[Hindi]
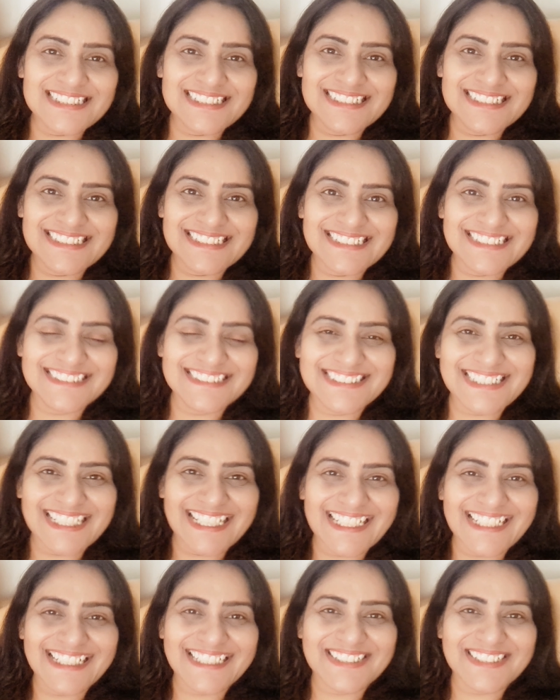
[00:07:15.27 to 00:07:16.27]
हो
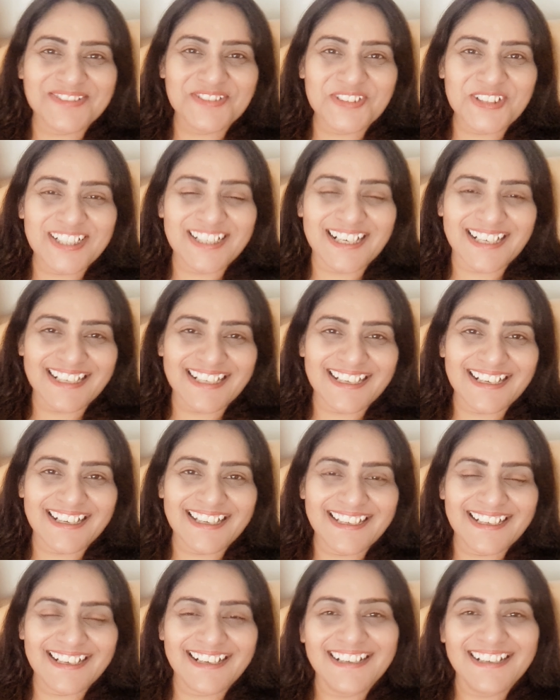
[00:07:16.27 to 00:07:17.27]
जाएंगे जब कोई गाना
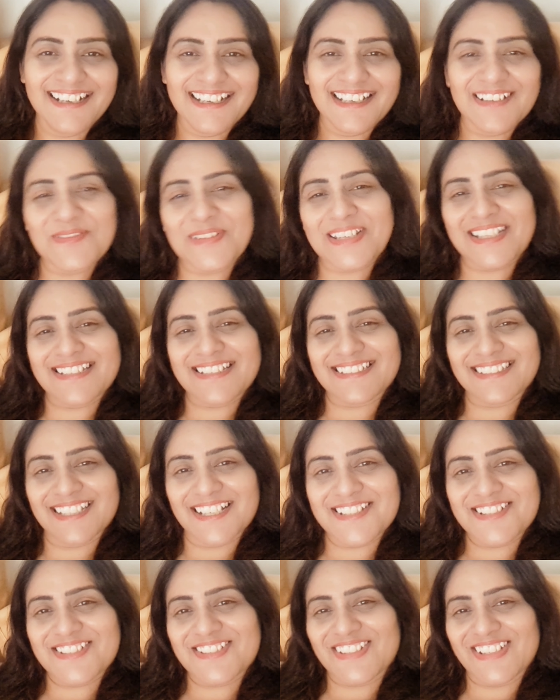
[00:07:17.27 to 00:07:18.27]
गाएगा मेरे
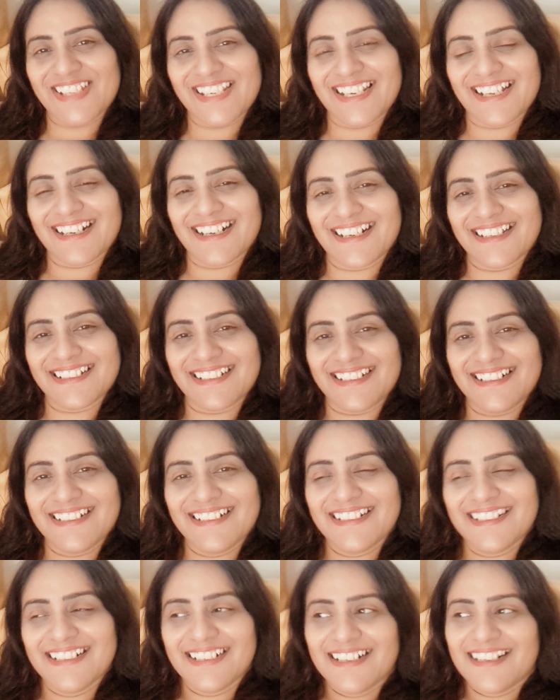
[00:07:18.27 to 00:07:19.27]
जितना सुरी गाना
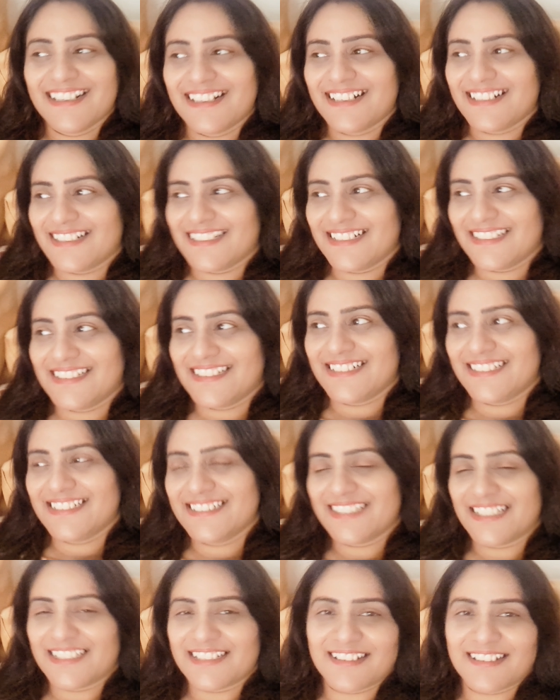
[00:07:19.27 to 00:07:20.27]

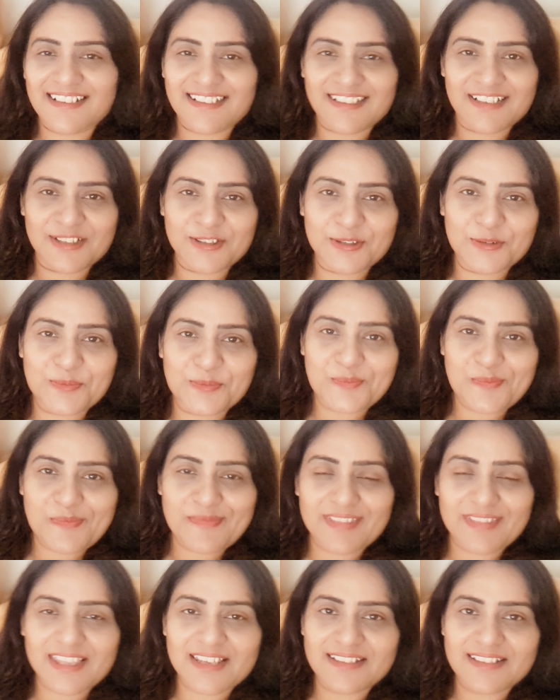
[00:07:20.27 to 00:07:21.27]
चलिए गाना गाती हूँ
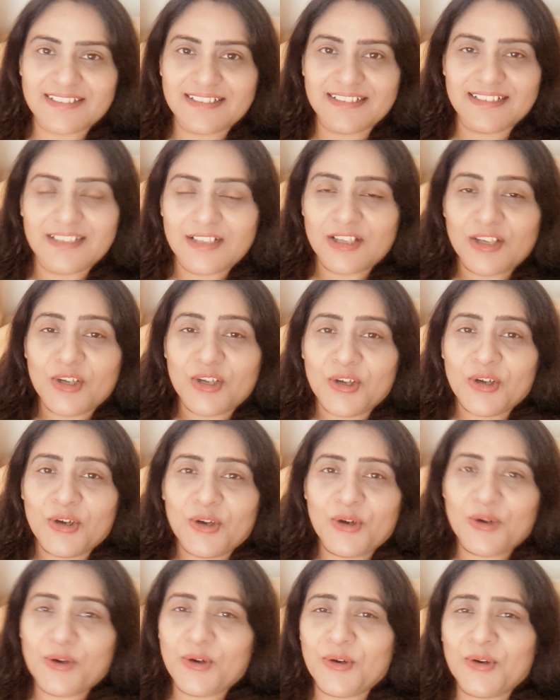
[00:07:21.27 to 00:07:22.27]

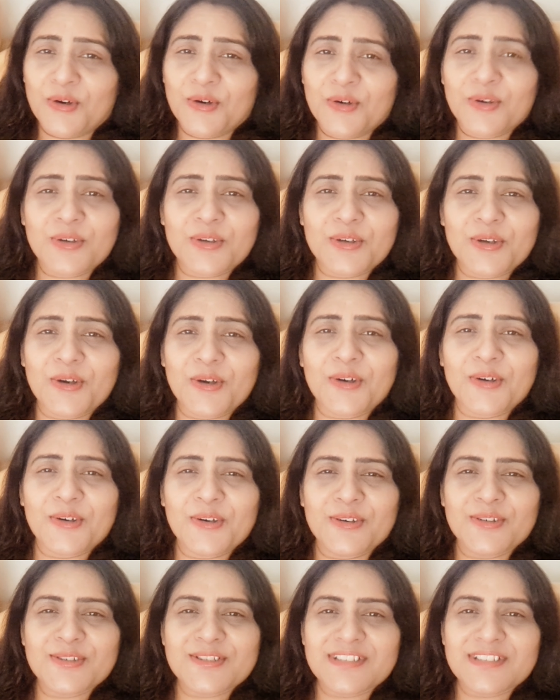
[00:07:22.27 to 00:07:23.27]

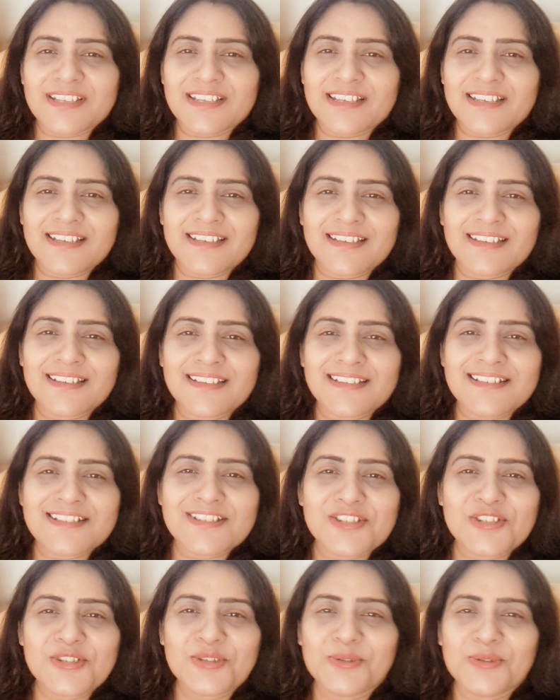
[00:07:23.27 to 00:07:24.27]
होठों से
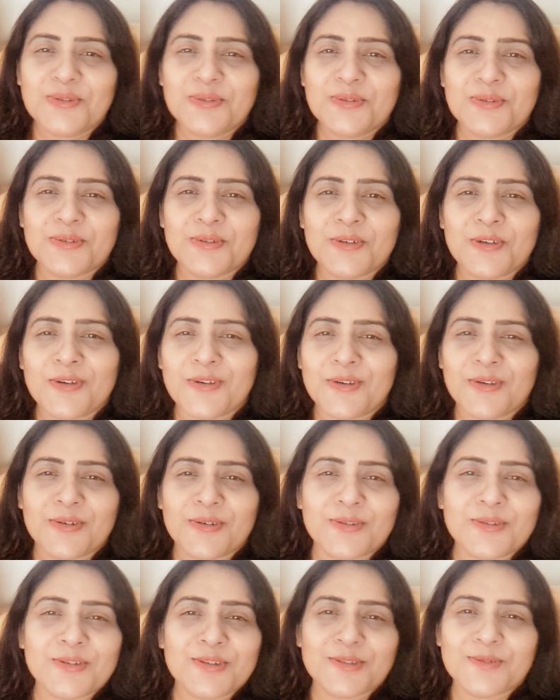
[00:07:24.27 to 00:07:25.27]
छू लो
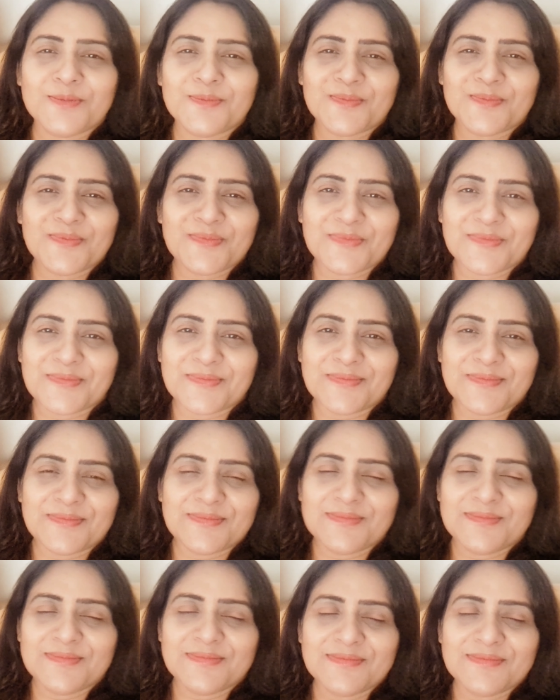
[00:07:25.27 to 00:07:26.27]
तुम
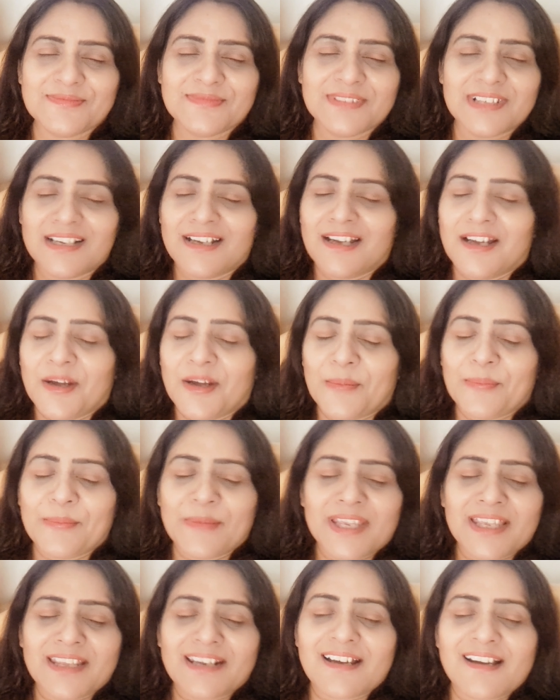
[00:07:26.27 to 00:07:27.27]

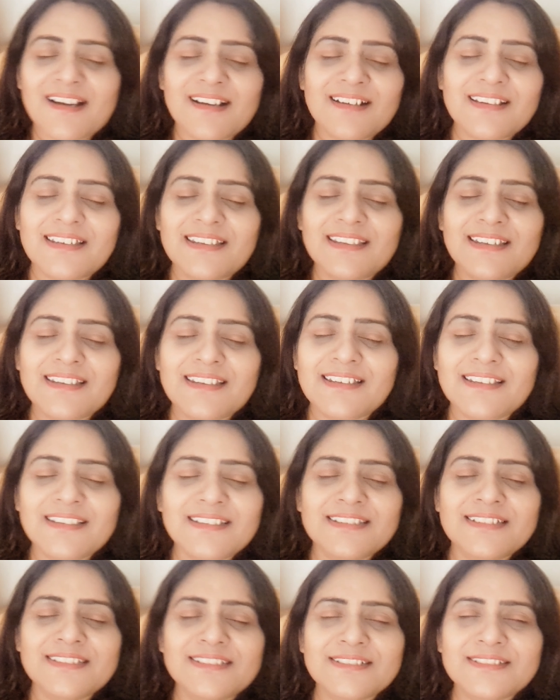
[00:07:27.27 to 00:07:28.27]
मेरा
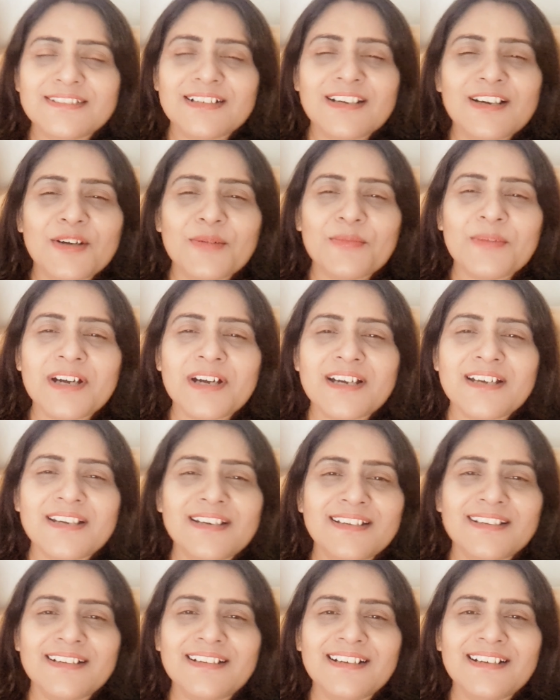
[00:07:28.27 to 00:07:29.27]
गीत अमर
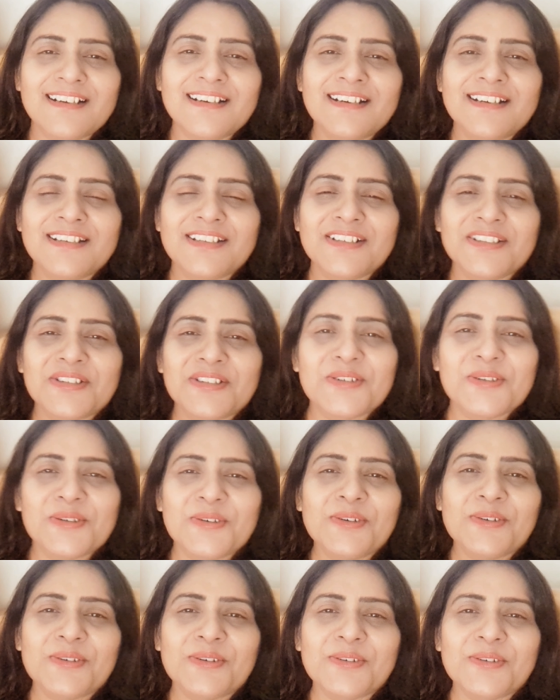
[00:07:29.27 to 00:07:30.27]
कर दो